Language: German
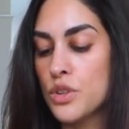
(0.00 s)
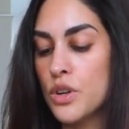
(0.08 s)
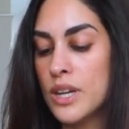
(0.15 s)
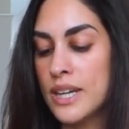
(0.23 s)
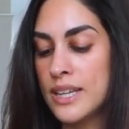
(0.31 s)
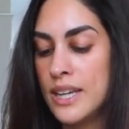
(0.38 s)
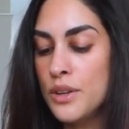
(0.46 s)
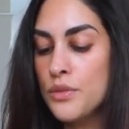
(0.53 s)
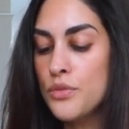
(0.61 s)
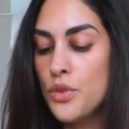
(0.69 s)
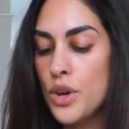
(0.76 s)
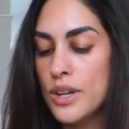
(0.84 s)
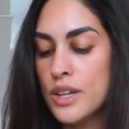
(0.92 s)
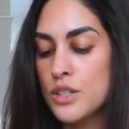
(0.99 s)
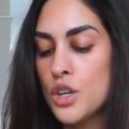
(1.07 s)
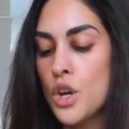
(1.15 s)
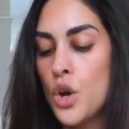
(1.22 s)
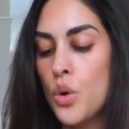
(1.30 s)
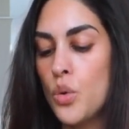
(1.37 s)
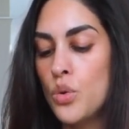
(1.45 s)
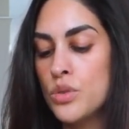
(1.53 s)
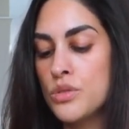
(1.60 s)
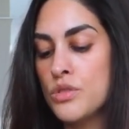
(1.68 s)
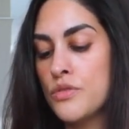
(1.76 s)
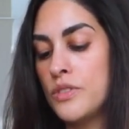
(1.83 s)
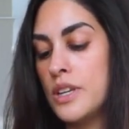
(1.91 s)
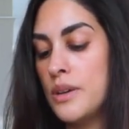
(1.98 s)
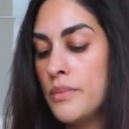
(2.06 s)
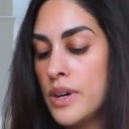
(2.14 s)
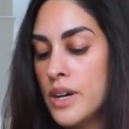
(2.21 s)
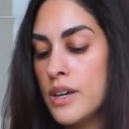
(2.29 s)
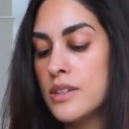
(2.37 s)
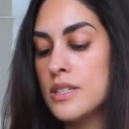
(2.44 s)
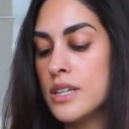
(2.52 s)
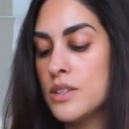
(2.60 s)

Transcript: Kollagen fördert und wie immer